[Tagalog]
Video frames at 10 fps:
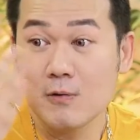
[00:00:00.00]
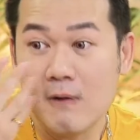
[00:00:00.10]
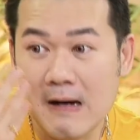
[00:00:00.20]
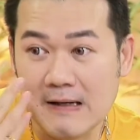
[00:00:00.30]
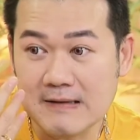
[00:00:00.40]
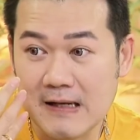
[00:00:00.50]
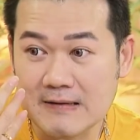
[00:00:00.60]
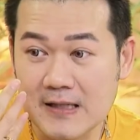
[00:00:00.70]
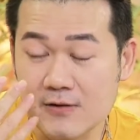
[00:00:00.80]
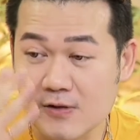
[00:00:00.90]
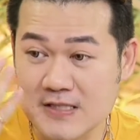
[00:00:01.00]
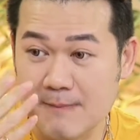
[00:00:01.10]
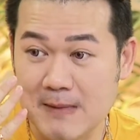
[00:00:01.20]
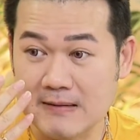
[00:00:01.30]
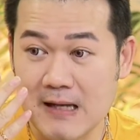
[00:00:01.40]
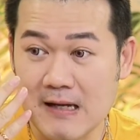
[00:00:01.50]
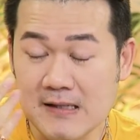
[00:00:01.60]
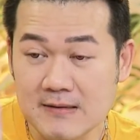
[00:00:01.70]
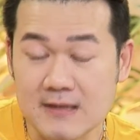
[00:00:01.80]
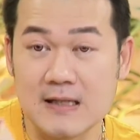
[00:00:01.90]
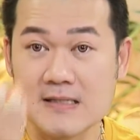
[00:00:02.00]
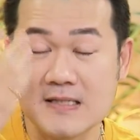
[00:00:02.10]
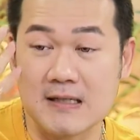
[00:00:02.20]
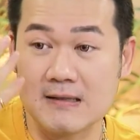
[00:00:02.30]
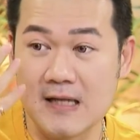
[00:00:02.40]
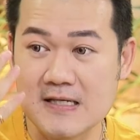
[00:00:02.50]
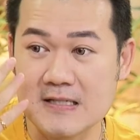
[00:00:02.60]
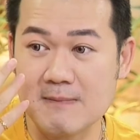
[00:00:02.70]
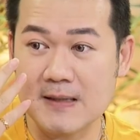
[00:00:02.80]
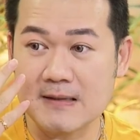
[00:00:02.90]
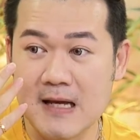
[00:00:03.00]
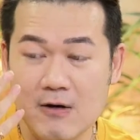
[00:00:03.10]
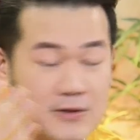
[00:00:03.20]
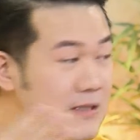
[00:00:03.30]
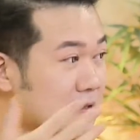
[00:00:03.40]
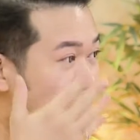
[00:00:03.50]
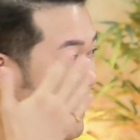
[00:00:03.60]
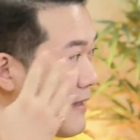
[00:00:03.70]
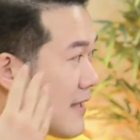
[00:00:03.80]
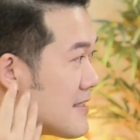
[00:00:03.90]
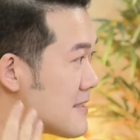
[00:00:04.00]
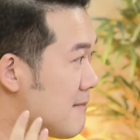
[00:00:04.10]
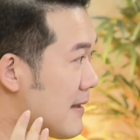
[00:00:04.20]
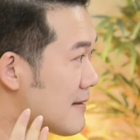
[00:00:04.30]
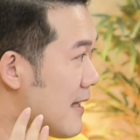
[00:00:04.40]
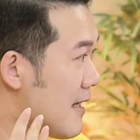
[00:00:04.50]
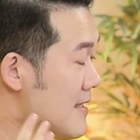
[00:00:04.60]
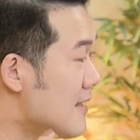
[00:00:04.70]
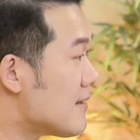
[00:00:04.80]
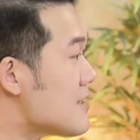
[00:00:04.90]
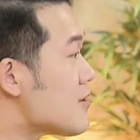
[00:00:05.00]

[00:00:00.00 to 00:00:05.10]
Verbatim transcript: luha natin o sa mm. mata, natalsikan tayo sa mata o dinilaan tayo sa mata,